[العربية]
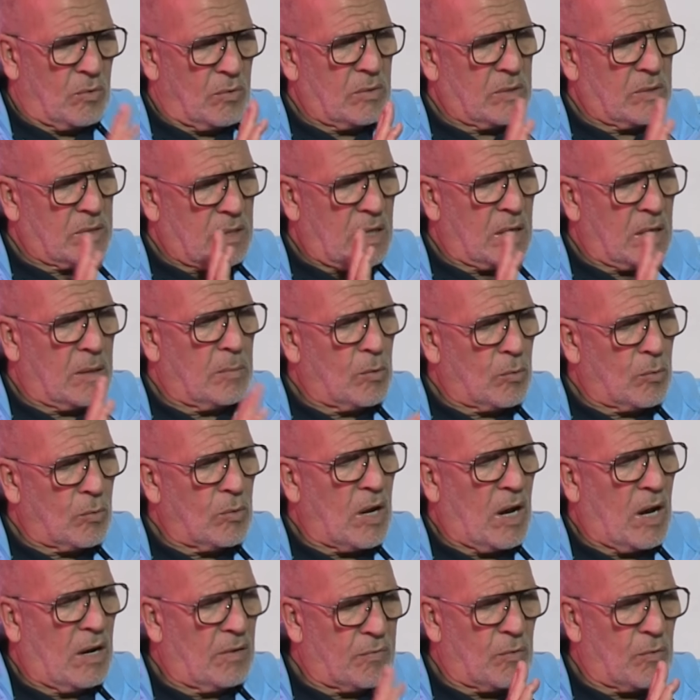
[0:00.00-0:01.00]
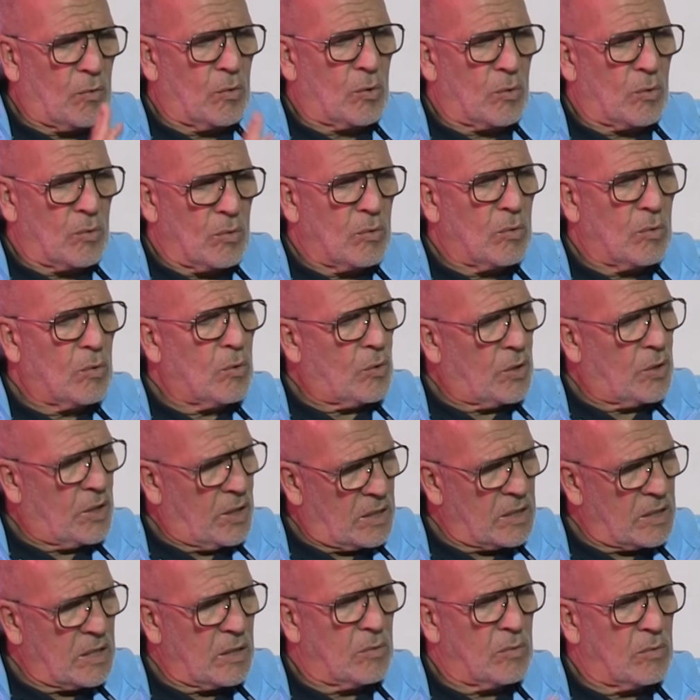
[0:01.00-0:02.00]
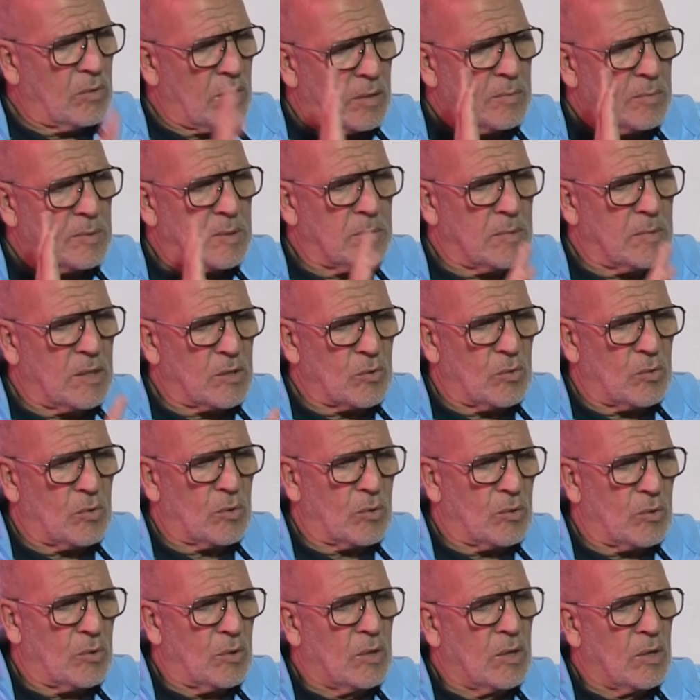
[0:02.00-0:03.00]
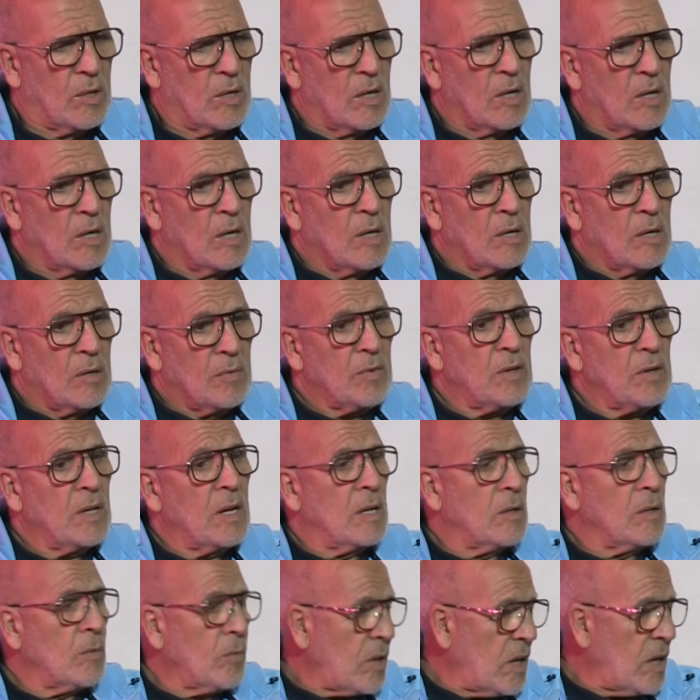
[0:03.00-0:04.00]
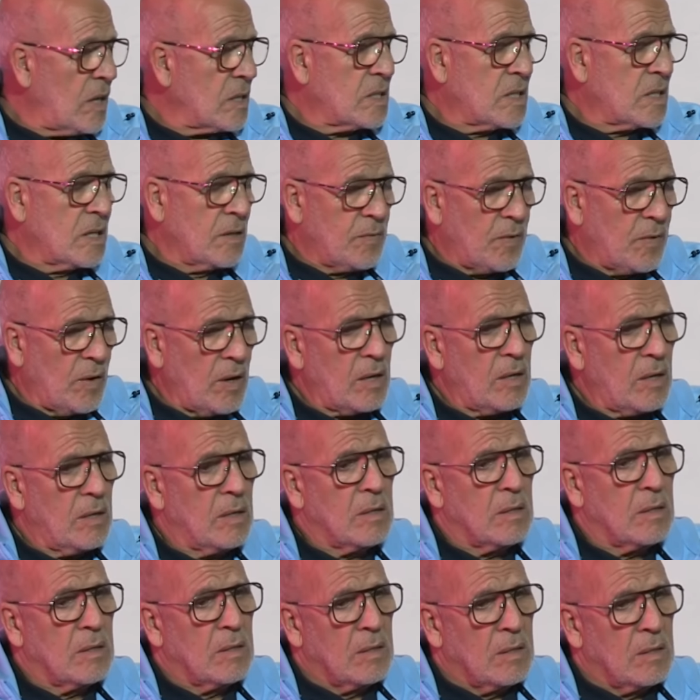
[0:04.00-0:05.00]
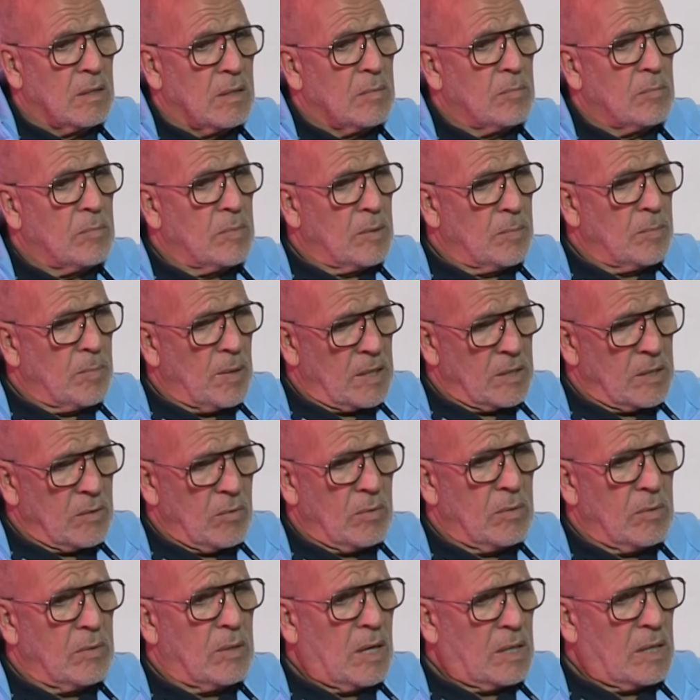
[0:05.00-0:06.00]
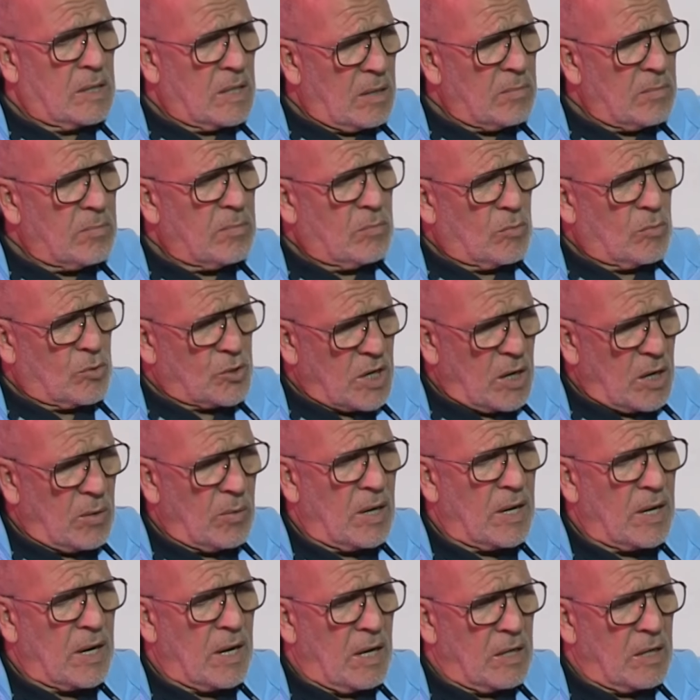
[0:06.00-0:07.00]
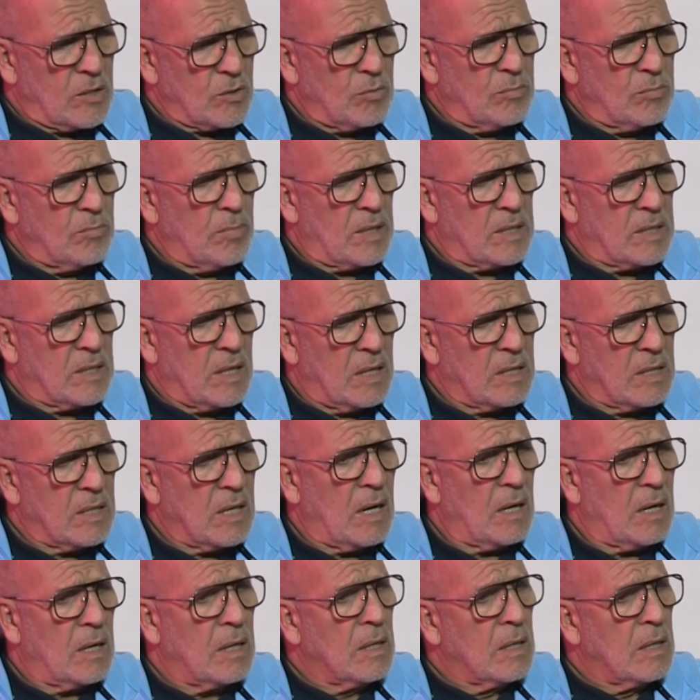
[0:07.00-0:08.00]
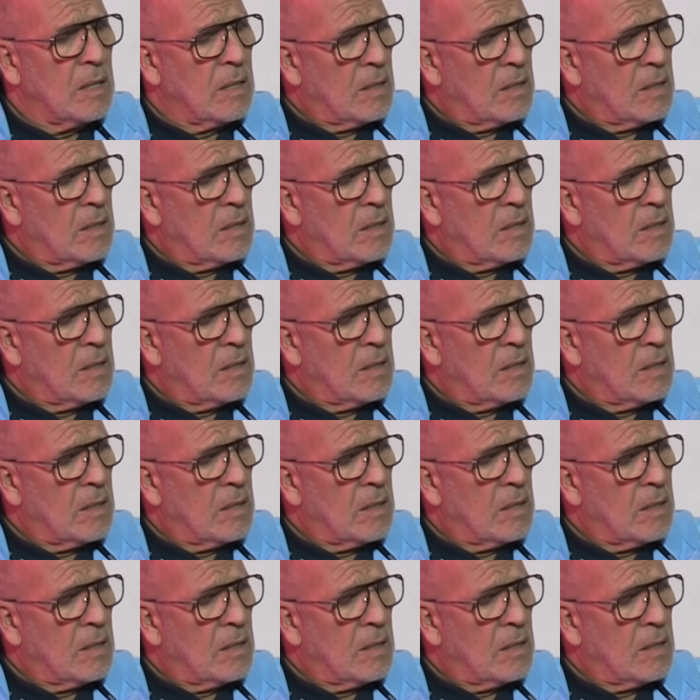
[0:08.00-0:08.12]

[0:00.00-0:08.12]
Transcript: تقريبا نقول 1000 اورو الاخرين عطاو 500 اورو فعلا وقع اتفاق من بعد هذا مشاورات ومن بعد هذا